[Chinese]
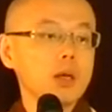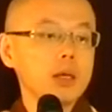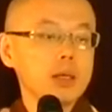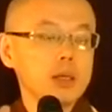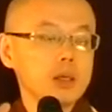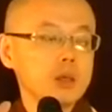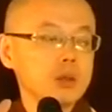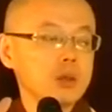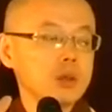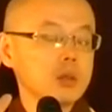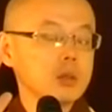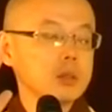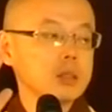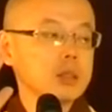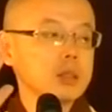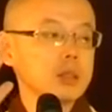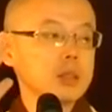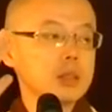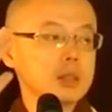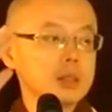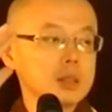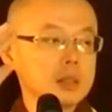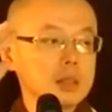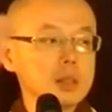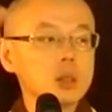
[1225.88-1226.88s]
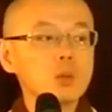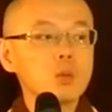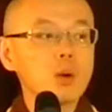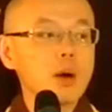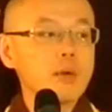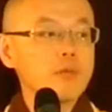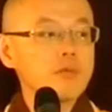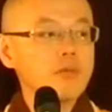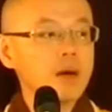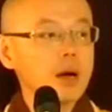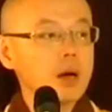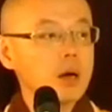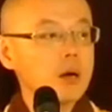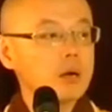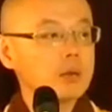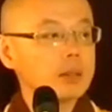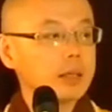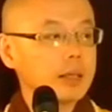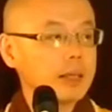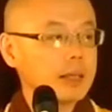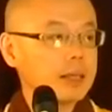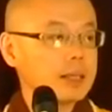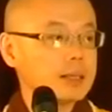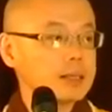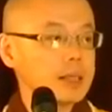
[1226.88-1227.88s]
也就是吃完饭后的
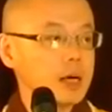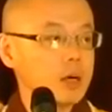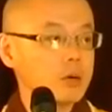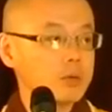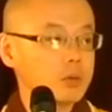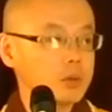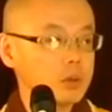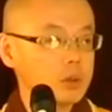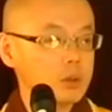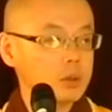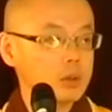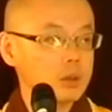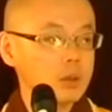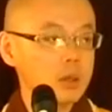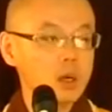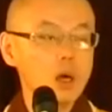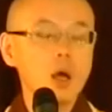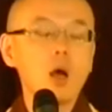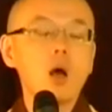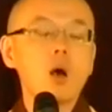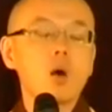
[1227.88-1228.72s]
一个小时，